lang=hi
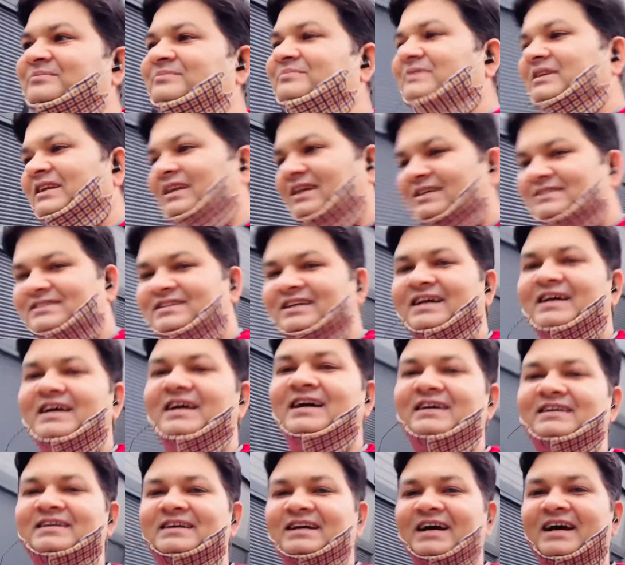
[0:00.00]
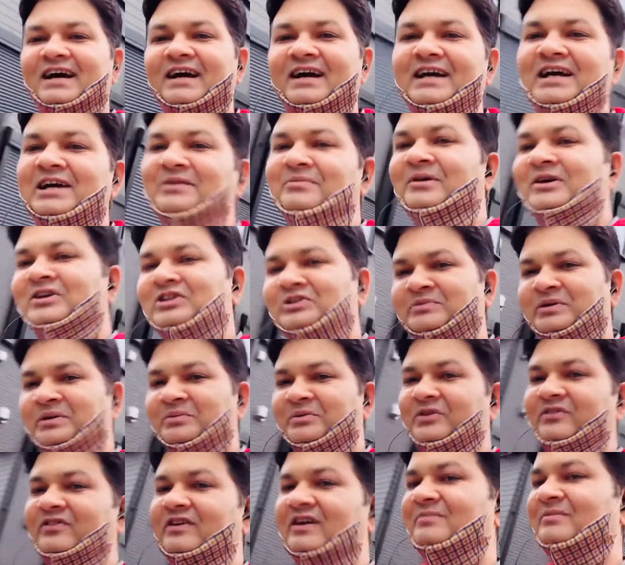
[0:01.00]
लिखते हैं क्या है एक बार तो मैं
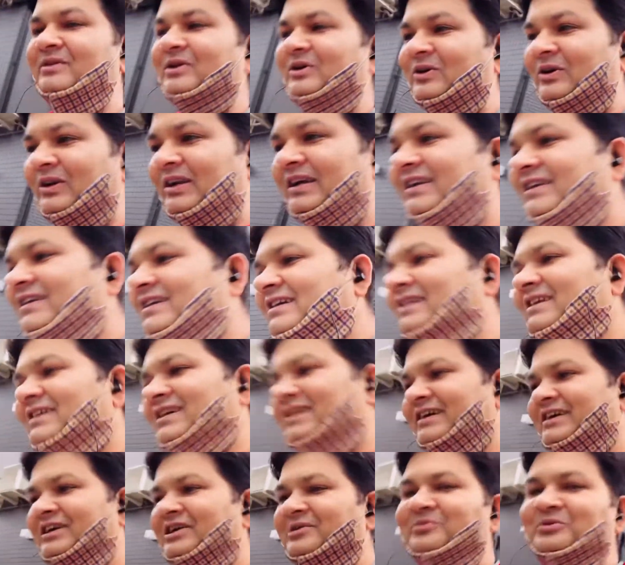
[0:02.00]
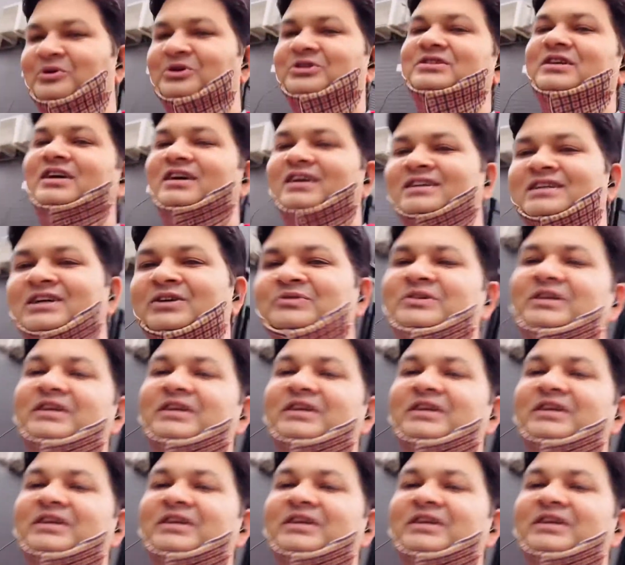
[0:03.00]
अपनी फैमिली को लेने के लिए एयरपोर्ट जा रहा था